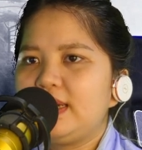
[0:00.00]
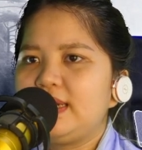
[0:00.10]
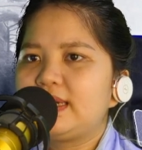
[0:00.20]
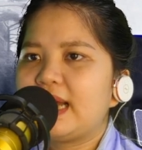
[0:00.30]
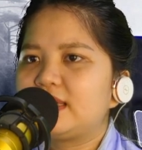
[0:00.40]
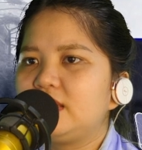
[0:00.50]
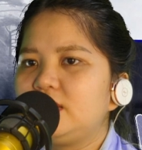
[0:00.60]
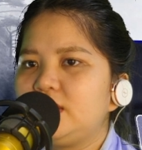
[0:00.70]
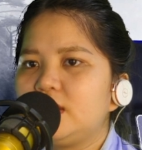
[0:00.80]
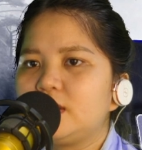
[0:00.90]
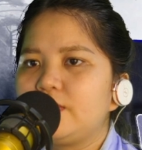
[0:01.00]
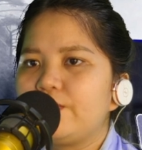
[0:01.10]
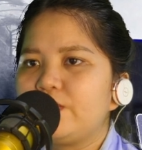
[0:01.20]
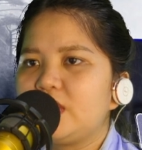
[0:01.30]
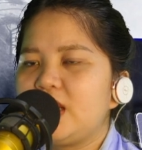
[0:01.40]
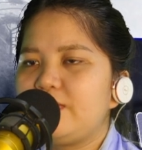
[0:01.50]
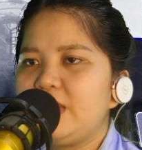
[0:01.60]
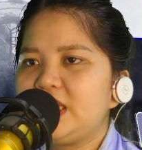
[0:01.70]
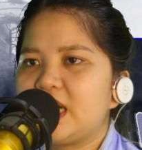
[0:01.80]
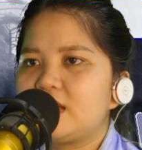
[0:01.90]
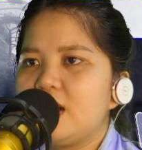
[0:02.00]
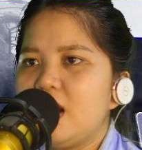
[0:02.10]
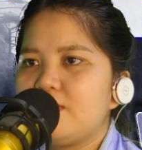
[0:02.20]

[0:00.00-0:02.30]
liền càng kinh người hơn nên biết rằng